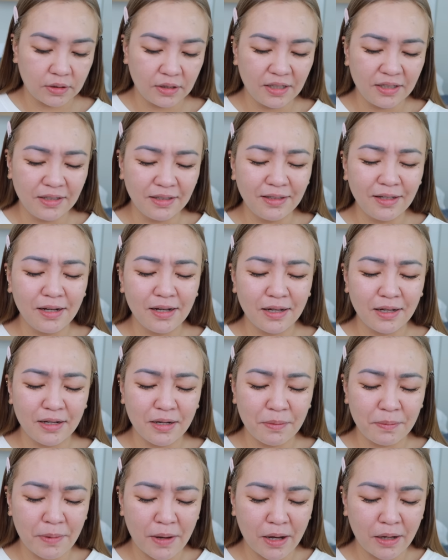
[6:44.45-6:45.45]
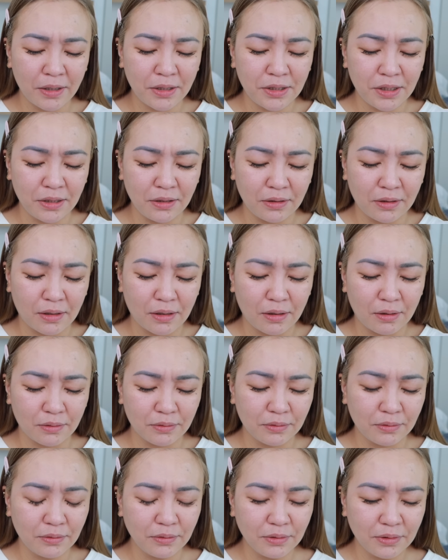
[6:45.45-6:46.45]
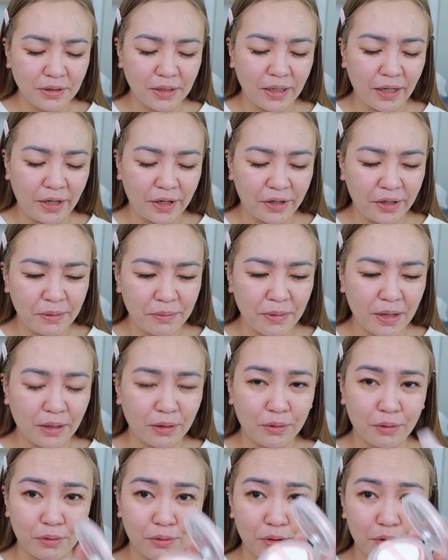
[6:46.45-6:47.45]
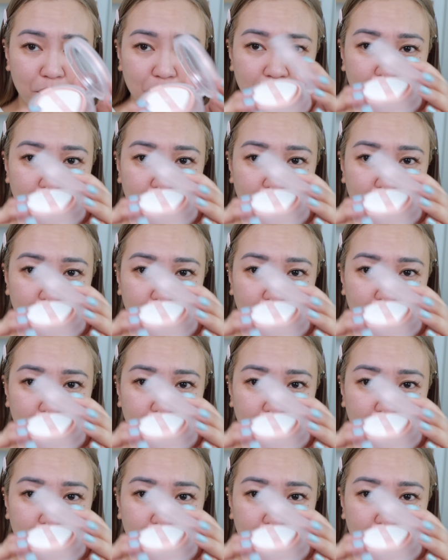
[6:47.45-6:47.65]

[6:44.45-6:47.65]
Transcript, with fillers: Ganda talaga ng packaging ng ano, ng airy matte cushion.